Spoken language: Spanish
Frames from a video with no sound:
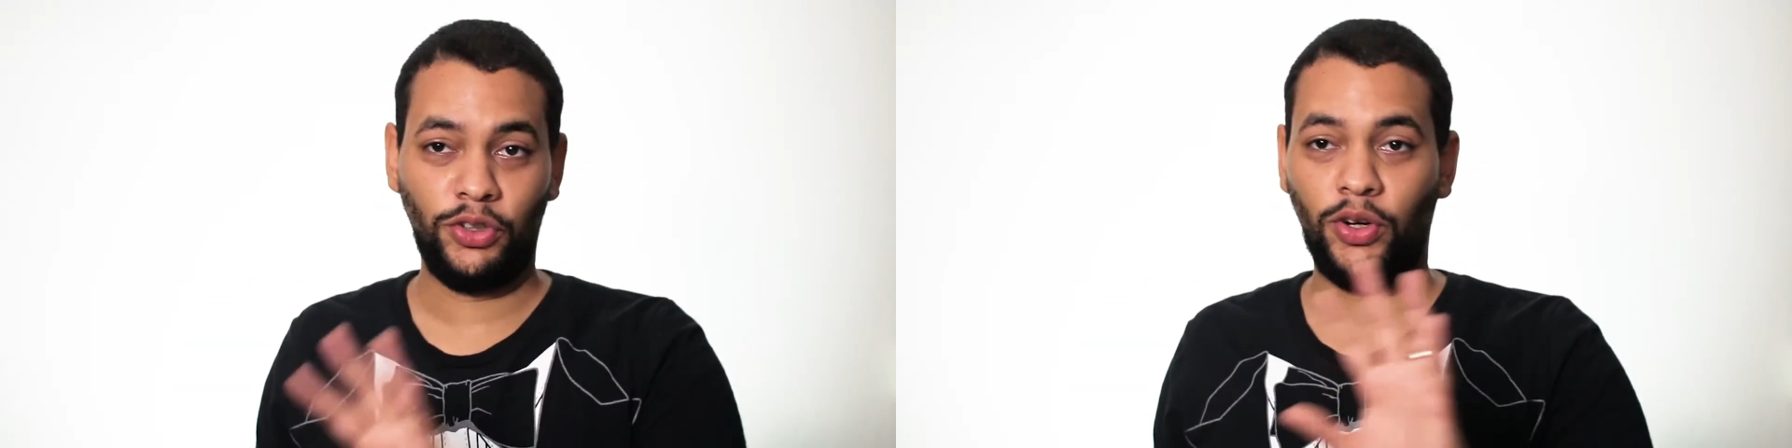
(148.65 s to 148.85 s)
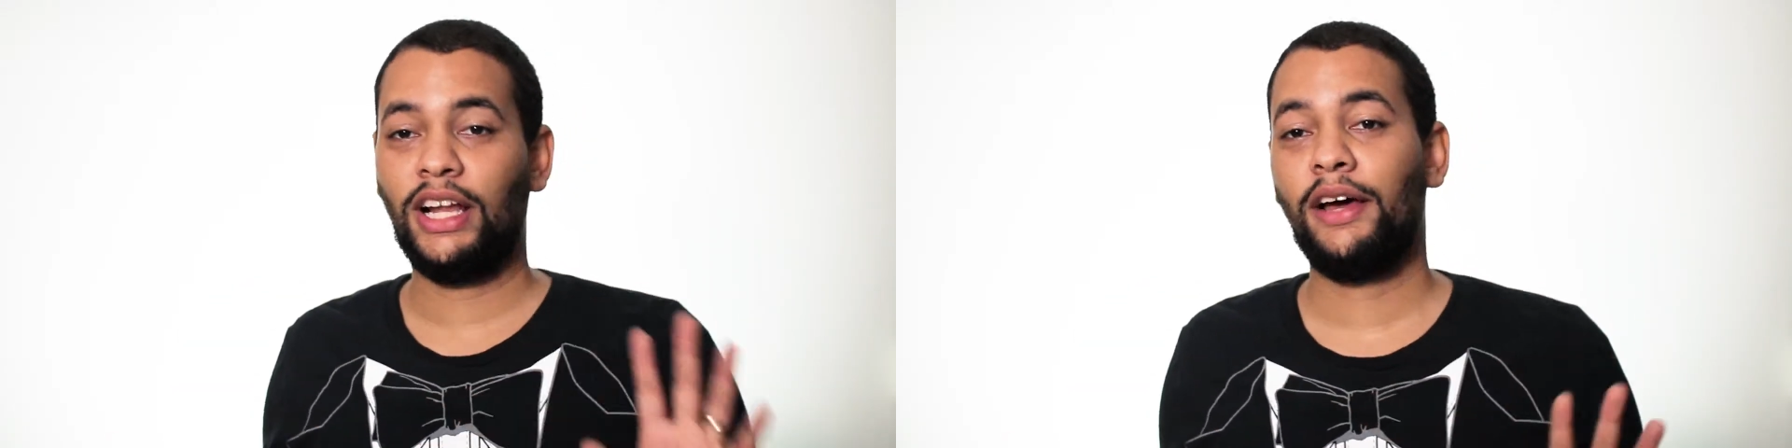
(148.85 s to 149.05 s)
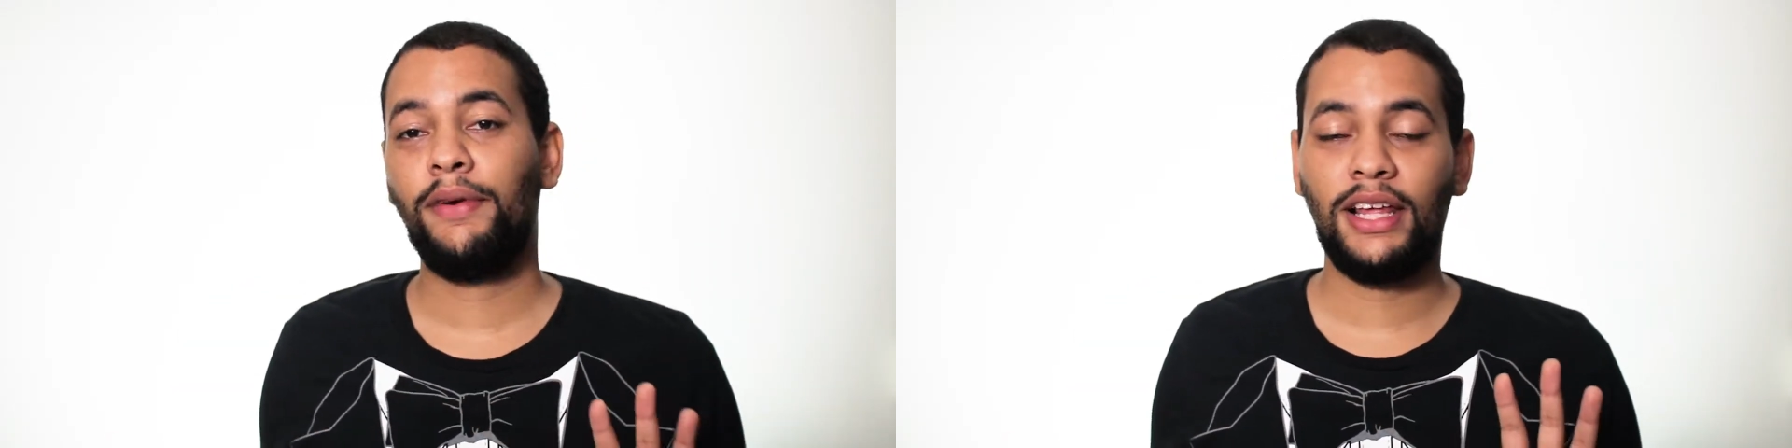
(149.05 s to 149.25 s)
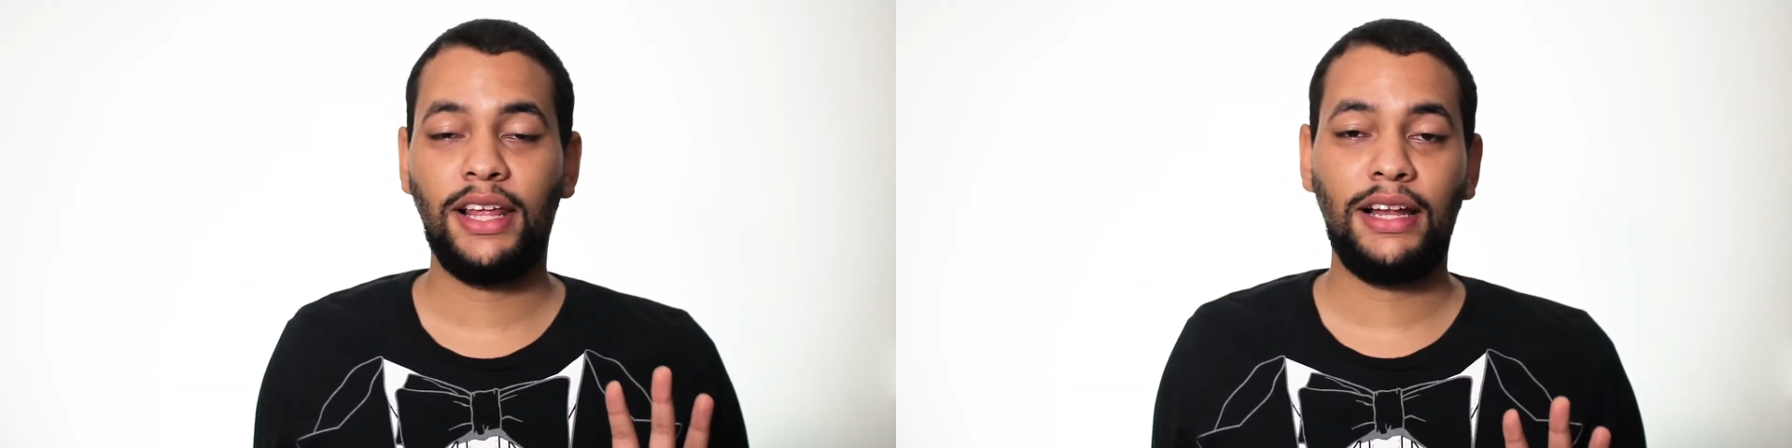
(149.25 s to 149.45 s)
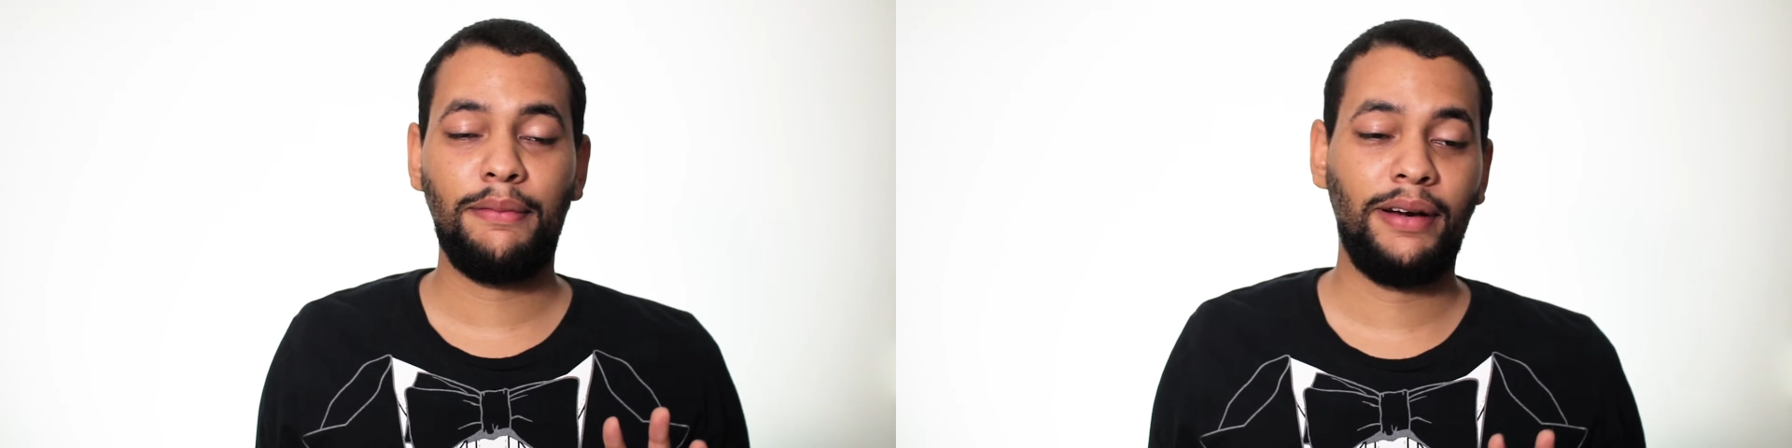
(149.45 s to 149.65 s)
toda la vida
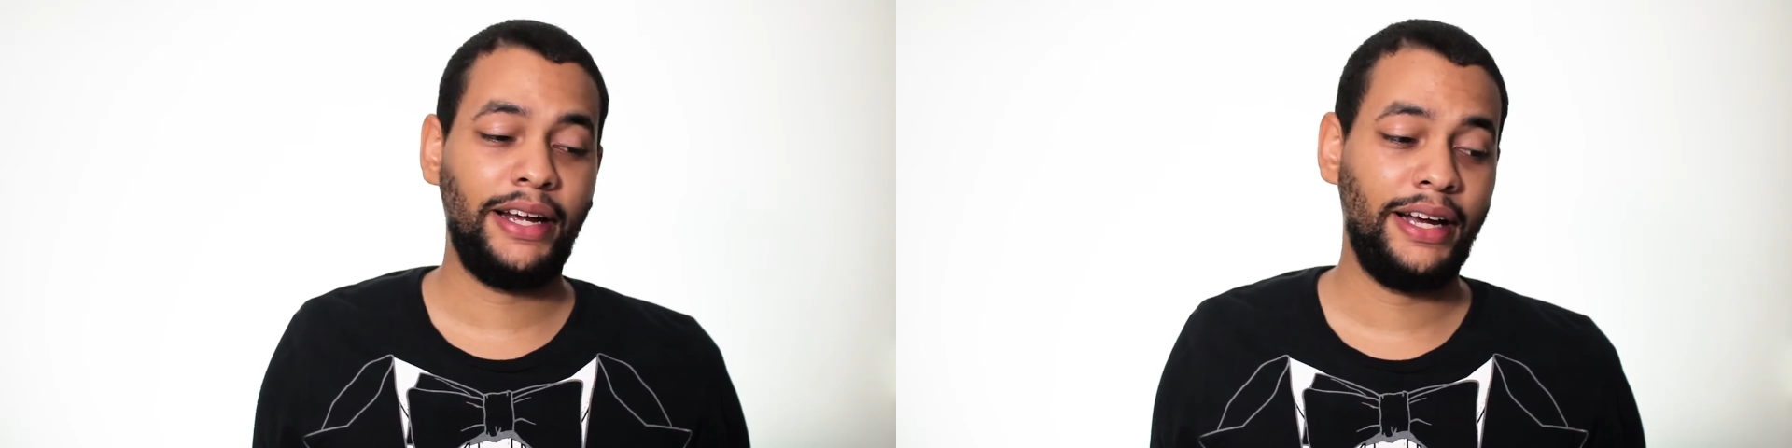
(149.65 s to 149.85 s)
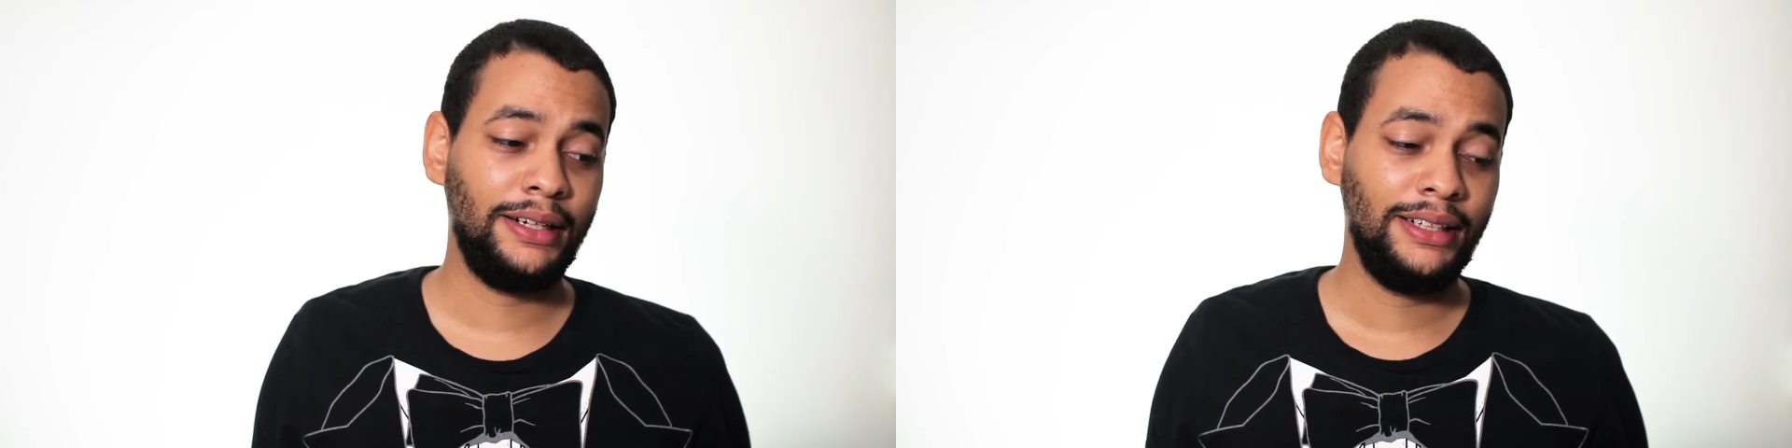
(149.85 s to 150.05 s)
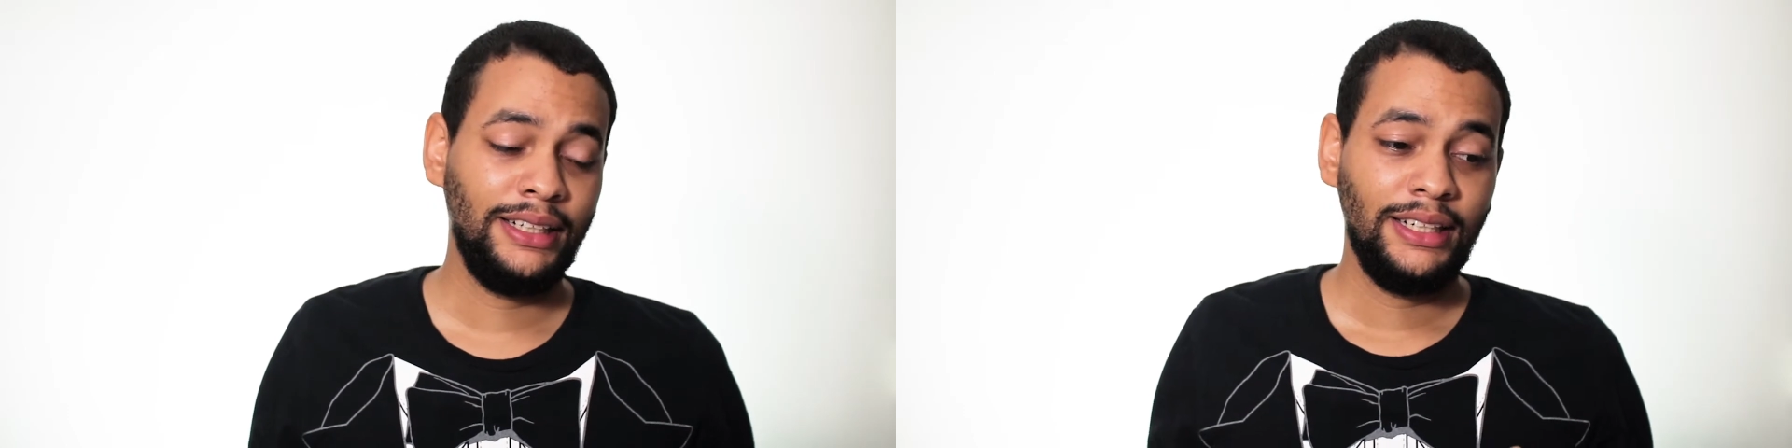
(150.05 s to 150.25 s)
de la pareja,